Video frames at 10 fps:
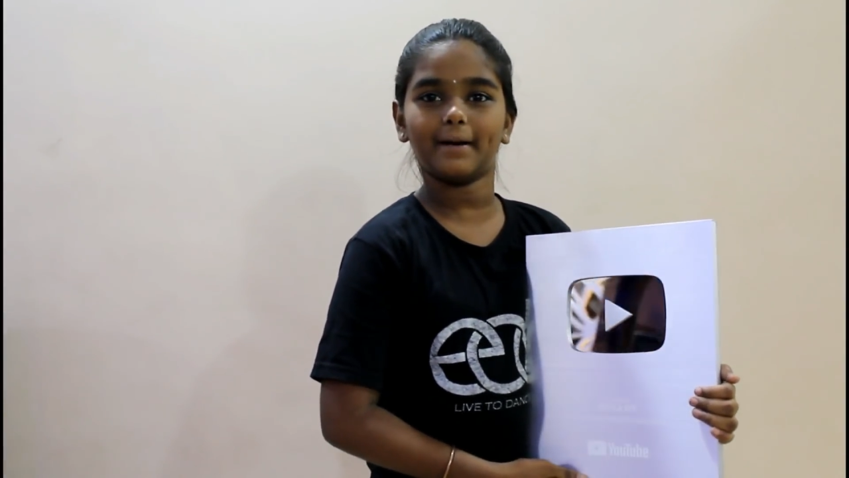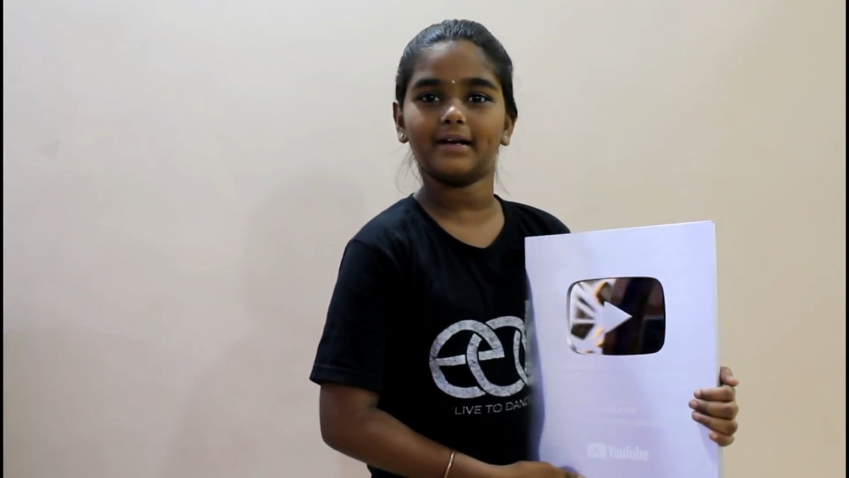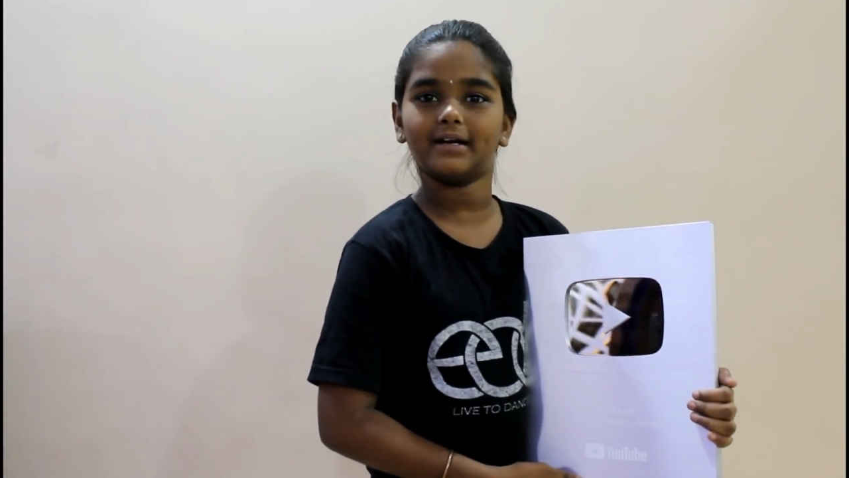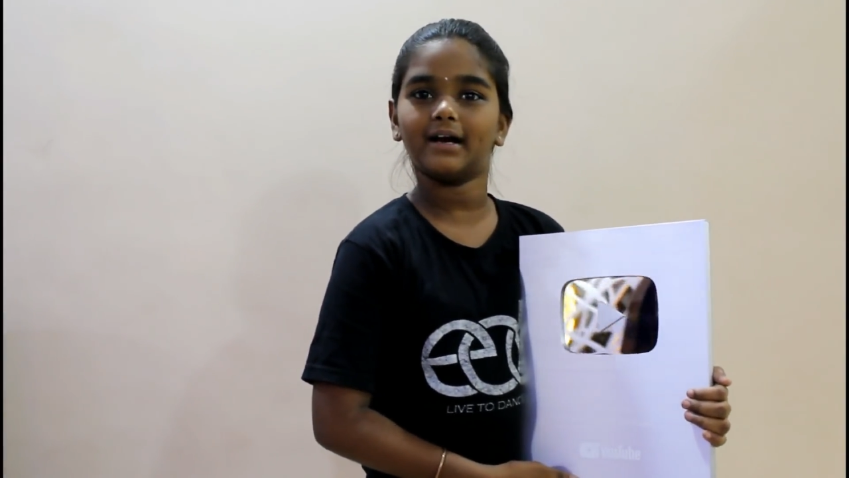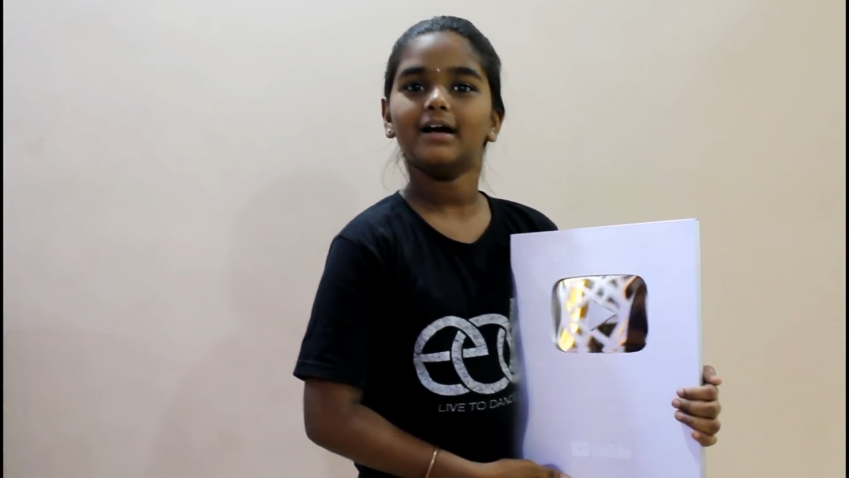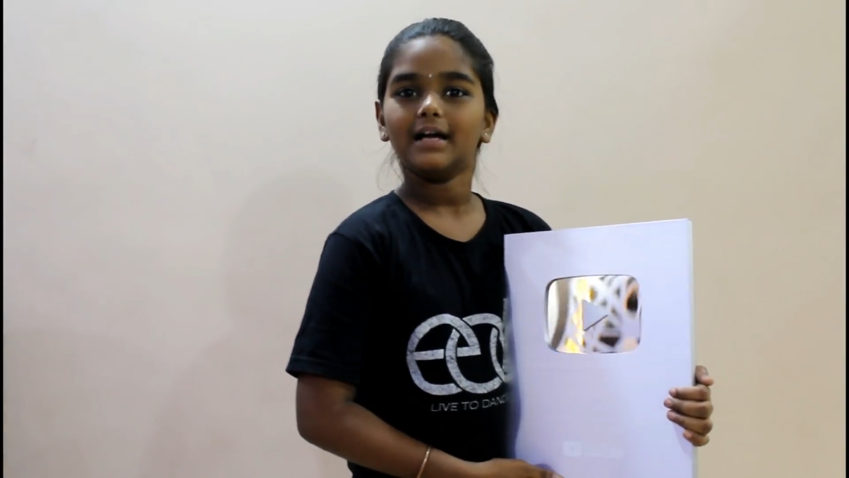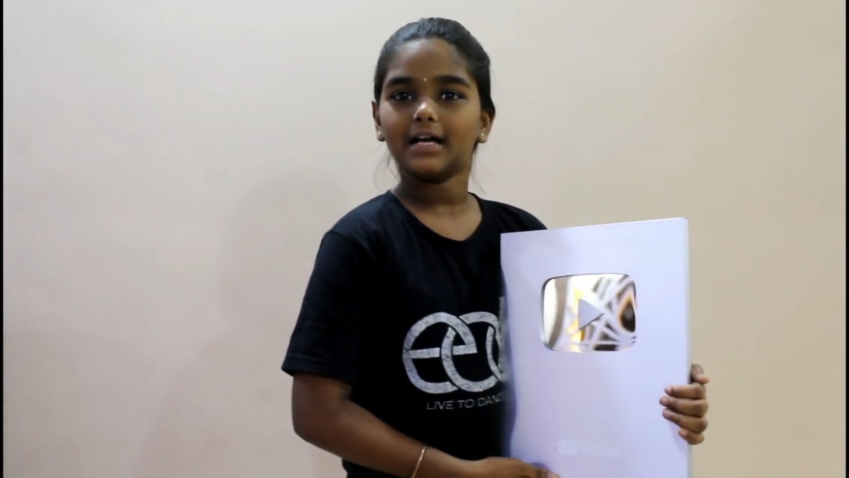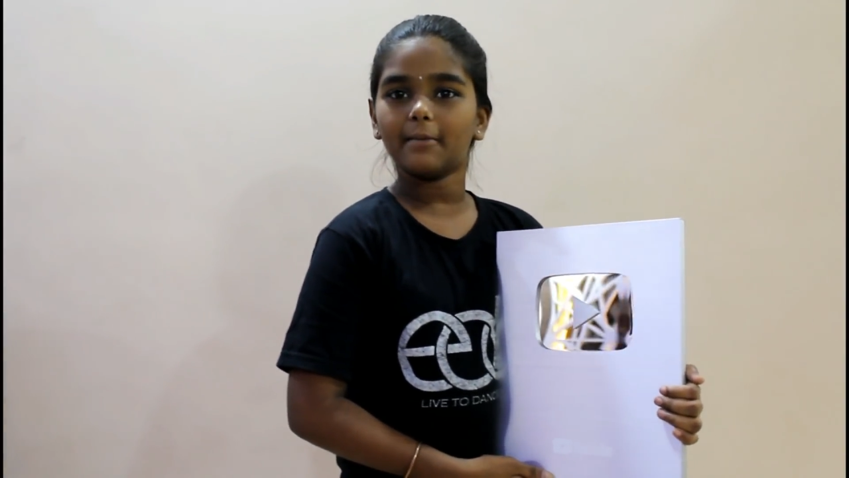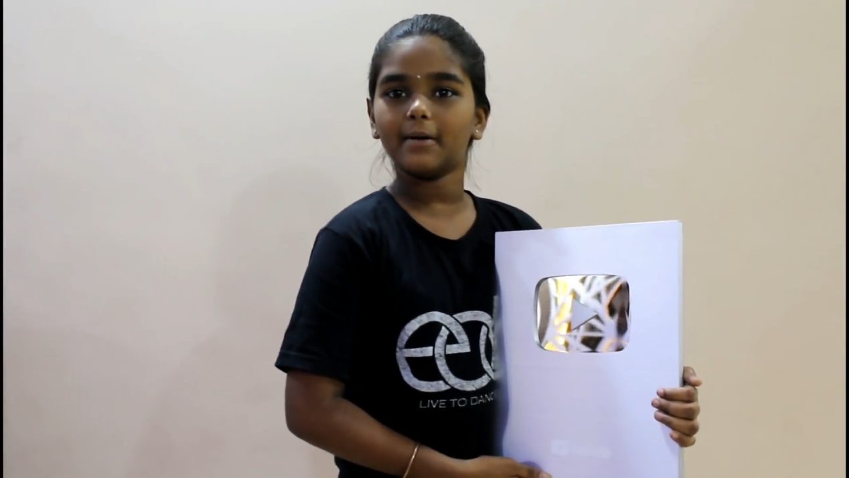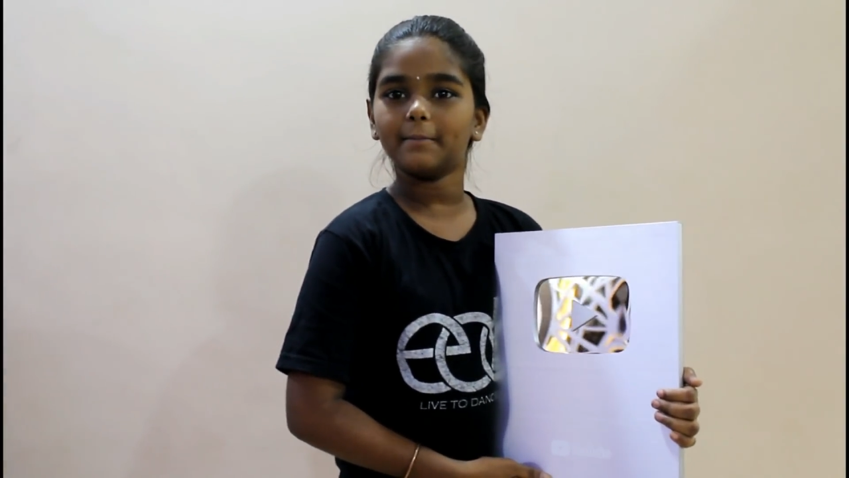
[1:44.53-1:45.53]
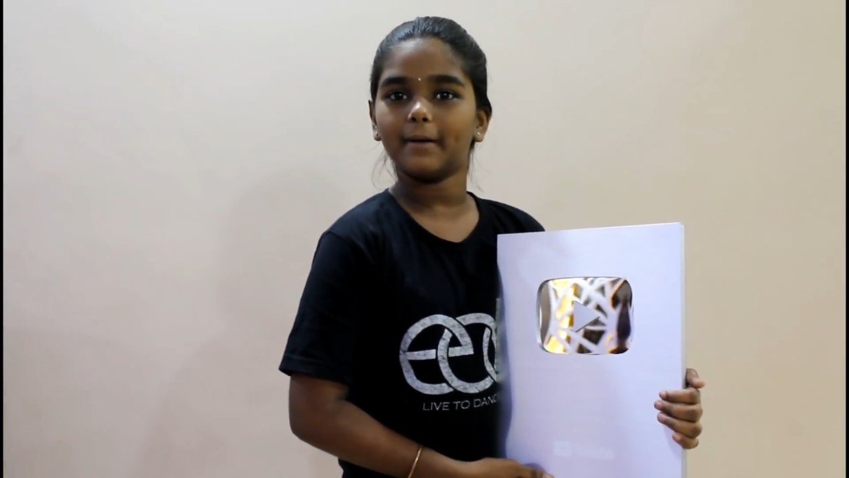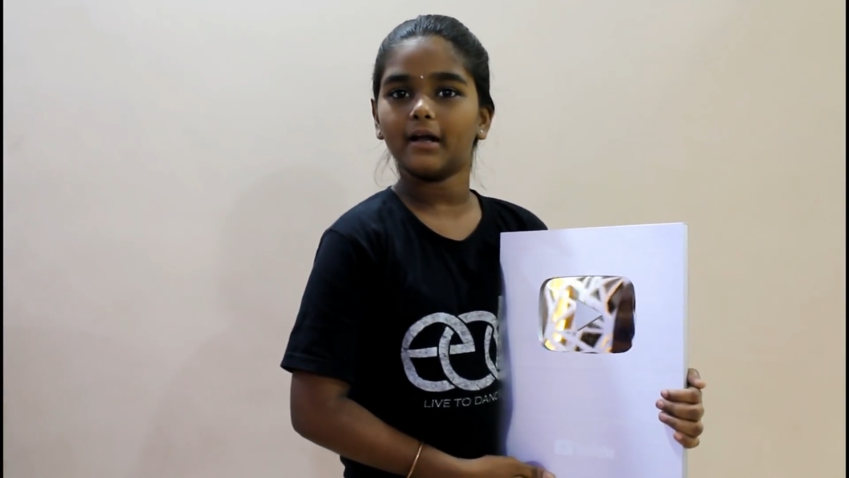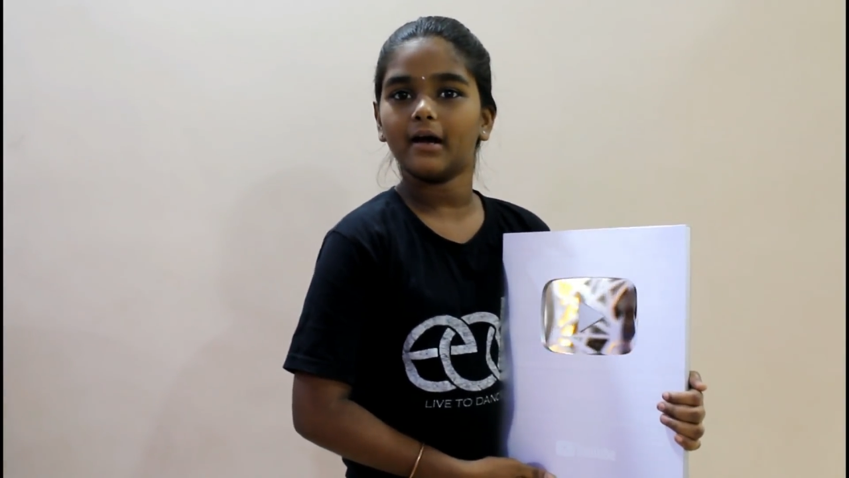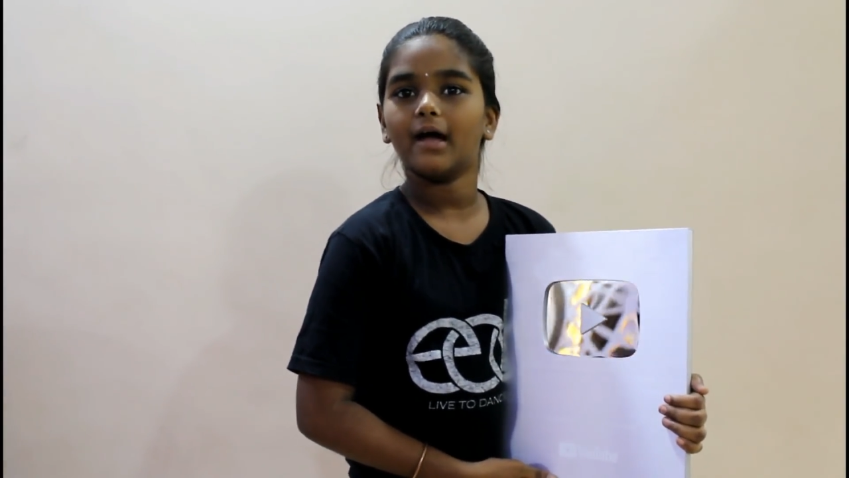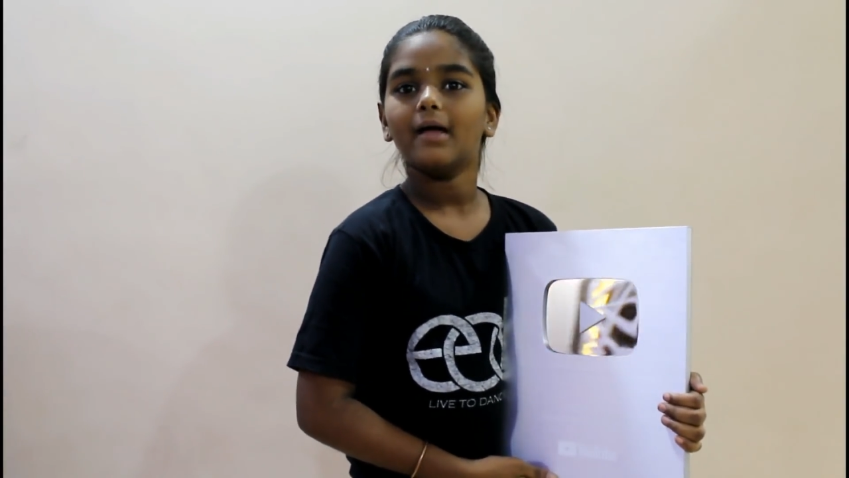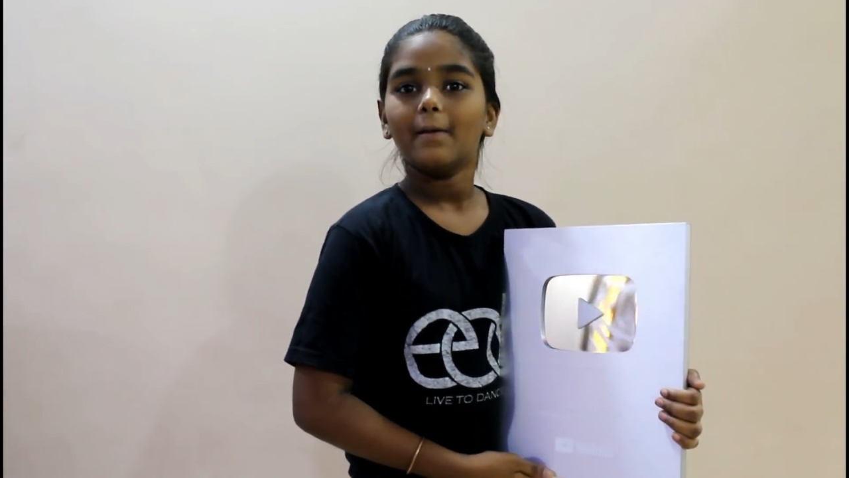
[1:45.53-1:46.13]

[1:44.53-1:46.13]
பண்ணுங்க கமெண்ட் பண்ணுங்க